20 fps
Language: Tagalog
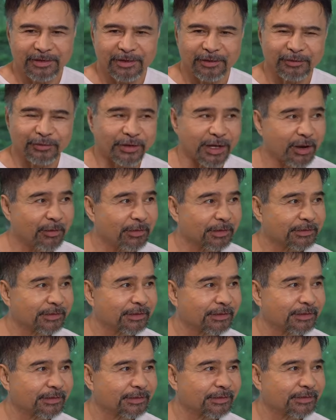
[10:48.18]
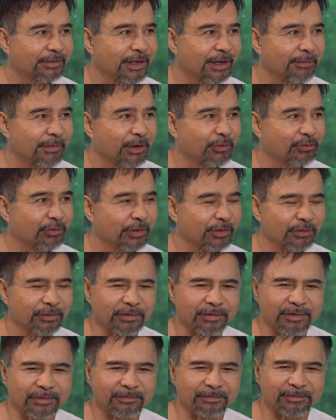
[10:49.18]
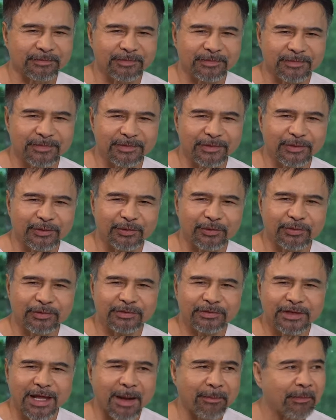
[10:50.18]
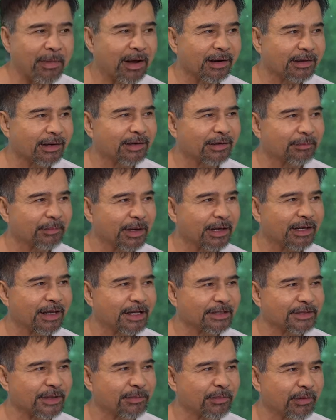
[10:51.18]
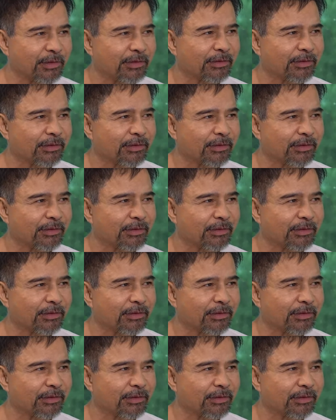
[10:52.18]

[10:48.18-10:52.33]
yung ano tawag doon, yung amount, yung yung tapang ng panlasa mo.